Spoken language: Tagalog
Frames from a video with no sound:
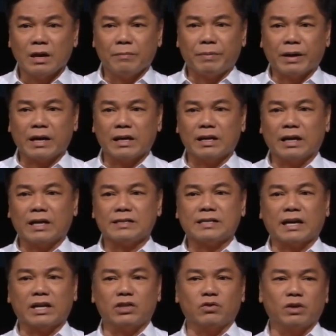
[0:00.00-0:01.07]
Pagka
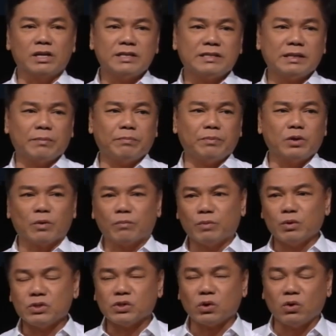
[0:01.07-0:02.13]
nagkasakit yung isip, yung
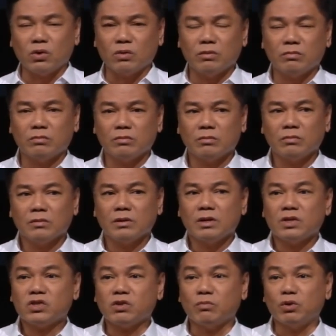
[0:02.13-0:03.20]
puso,
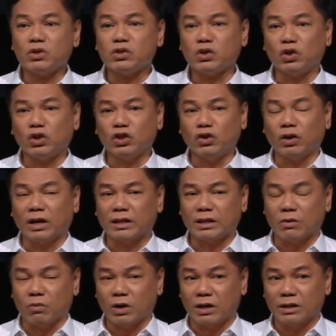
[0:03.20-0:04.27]
sumusunod yung
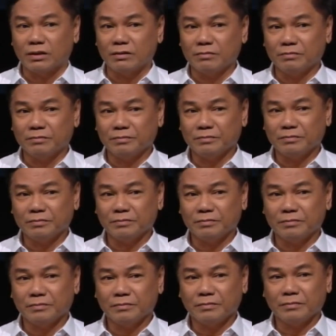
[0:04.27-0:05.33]
katawan.
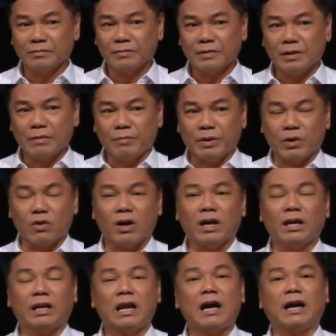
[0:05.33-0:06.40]
Pero ang
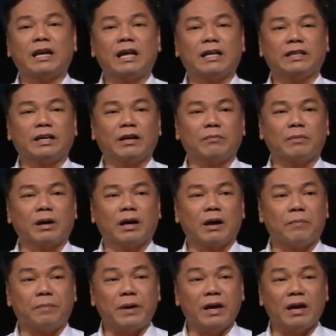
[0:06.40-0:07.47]
kailangan nating
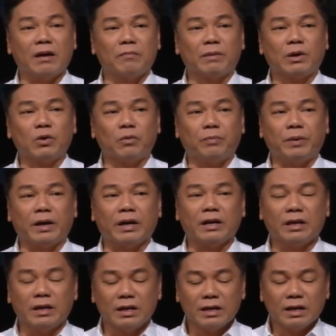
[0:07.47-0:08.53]
magapi, malupig,
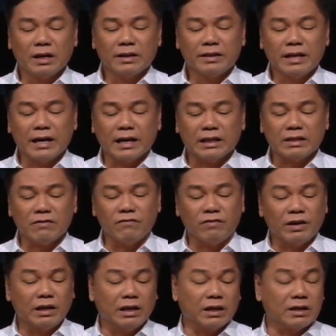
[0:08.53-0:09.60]
negative
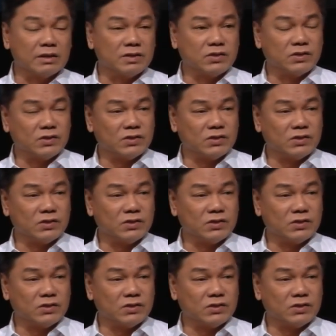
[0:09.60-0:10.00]
feelings.